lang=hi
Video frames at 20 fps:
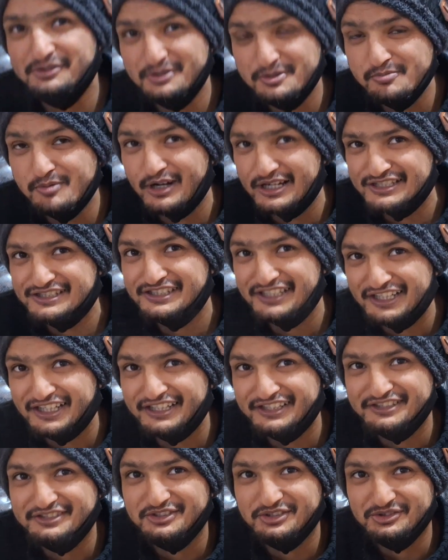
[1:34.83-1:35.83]
क्योंकि बांस
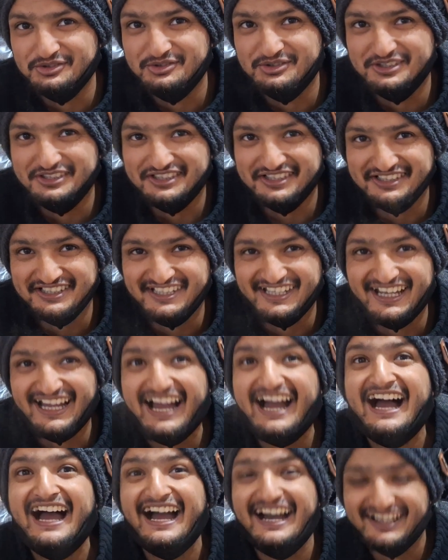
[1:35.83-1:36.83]
लगाने जरूरी आप एक
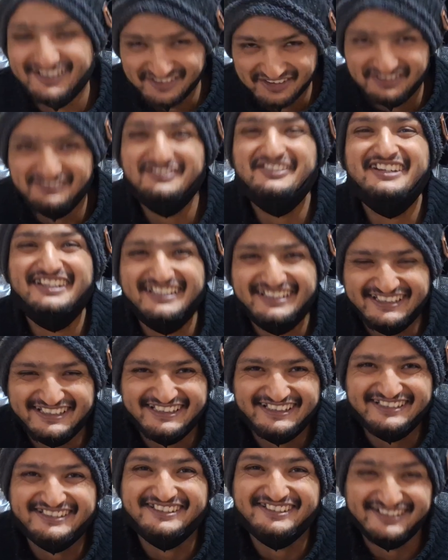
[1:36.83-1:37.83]
बार हाँ, वही मैं
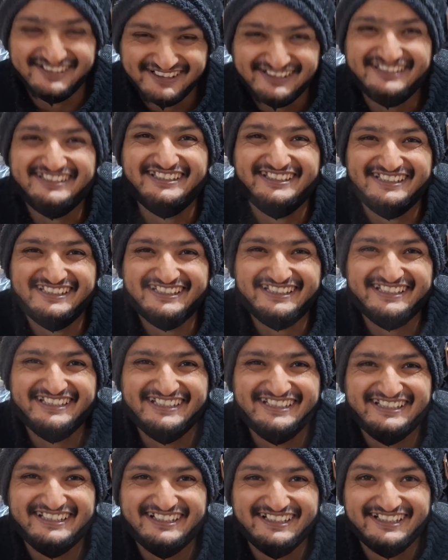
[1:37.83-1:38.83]
वही
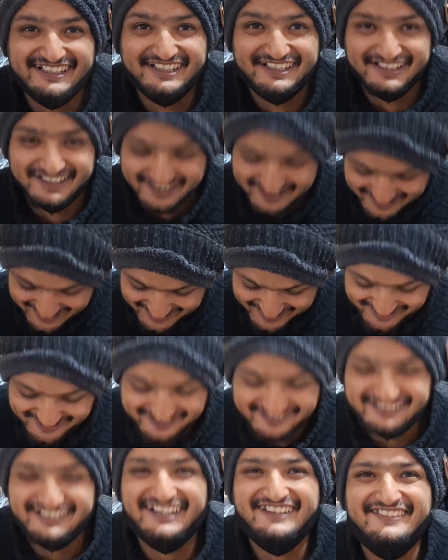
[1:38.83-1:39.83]

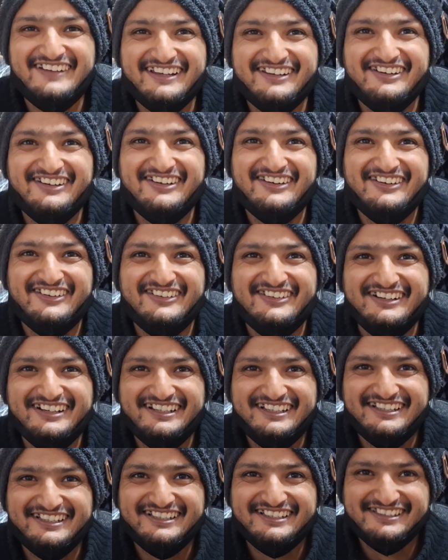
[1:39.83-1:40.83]
नून कम है
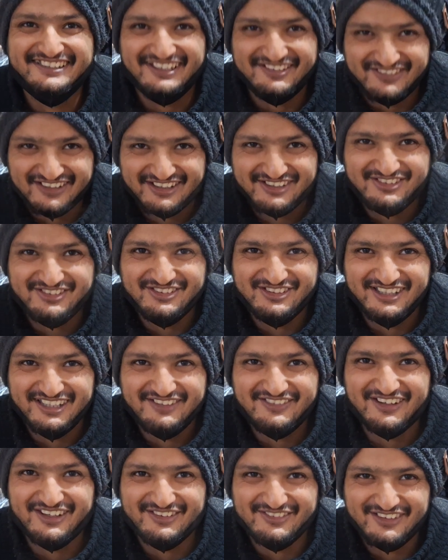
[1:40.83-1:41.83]
तो
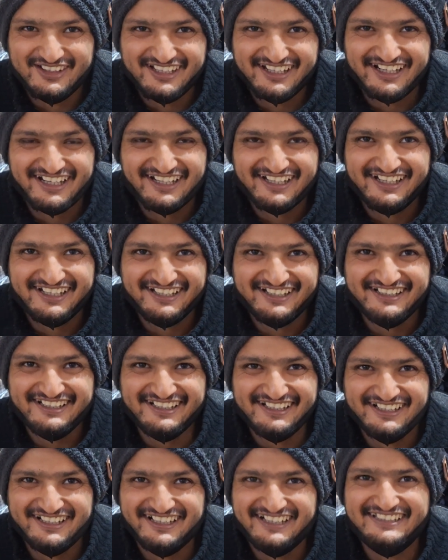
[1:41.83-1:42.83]
कुंडली भरी आहा
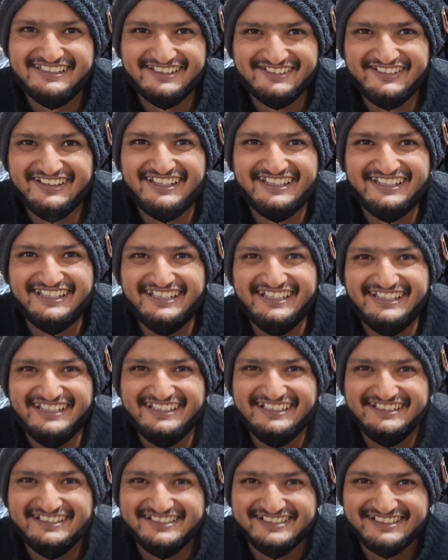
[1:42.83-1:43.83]
आहा तो और
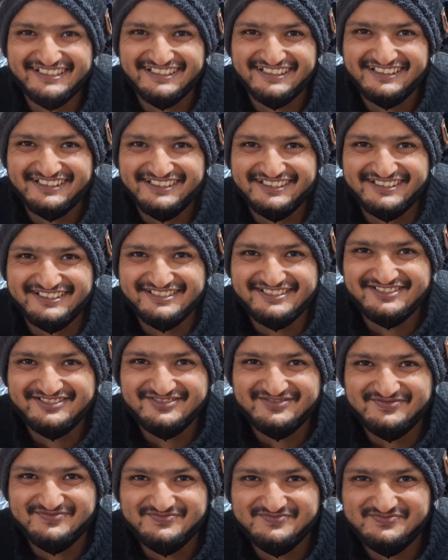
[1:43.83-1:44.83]
टाइम नमक
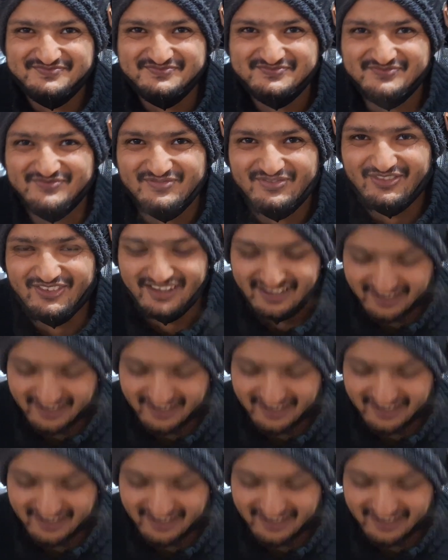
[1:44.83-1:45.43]
तुम्हारा ज्यादा ही होता